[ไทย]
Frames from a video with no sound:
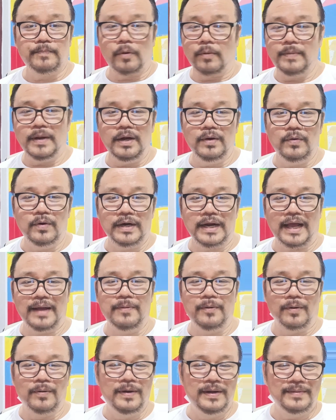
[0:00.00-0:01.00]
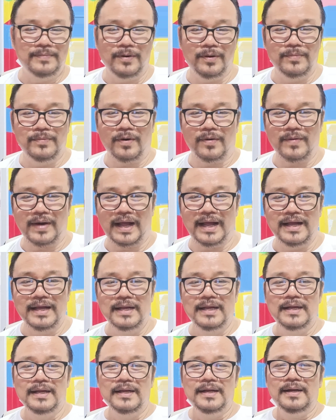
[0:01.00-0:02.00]
ผมไม่รู้นะผมผมบอกว่า
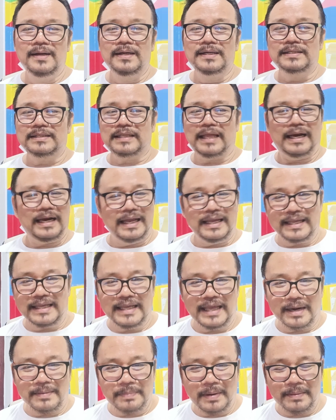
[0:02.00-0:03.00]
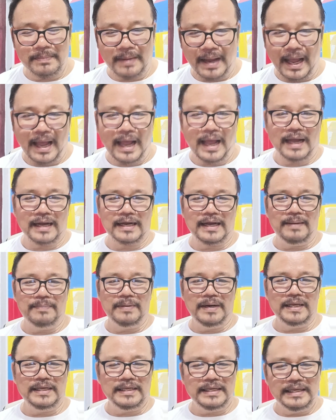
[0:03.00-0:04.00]
ท่านละเอียดมากๆครับ
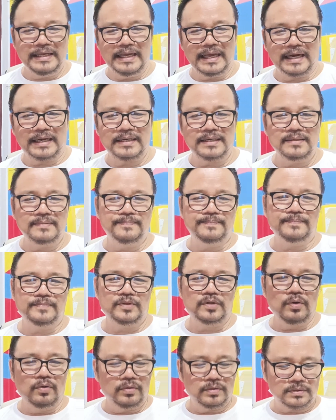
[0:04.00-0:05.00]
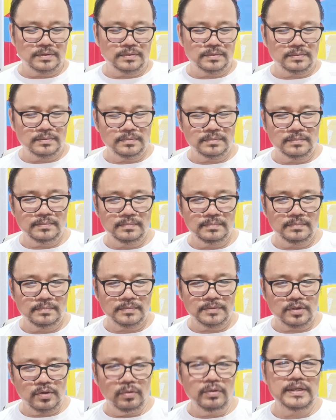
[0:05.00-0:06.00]
ละเอียดทุก
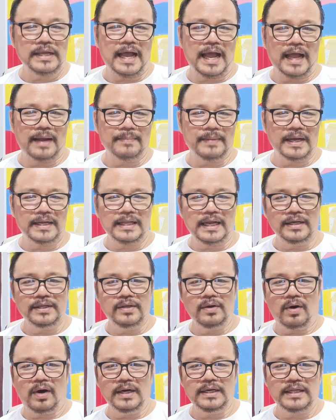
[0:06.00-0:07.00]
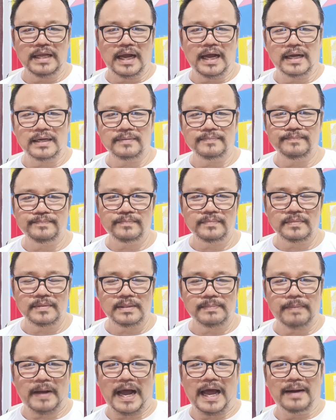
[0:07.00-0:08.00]
ทุกอย่างแม้กระทั่งย้อนจาก
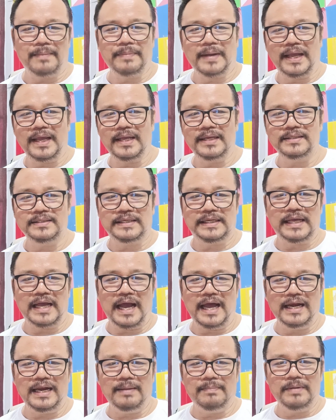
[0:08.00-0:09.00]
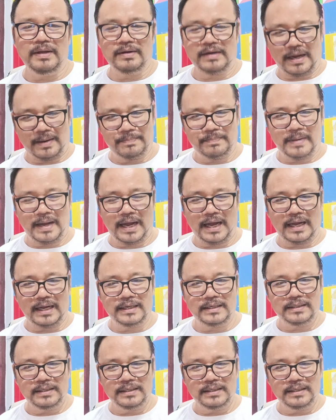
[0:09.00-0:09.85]
ผ่านไปสี่ห้าเล่มแล้วกลับมา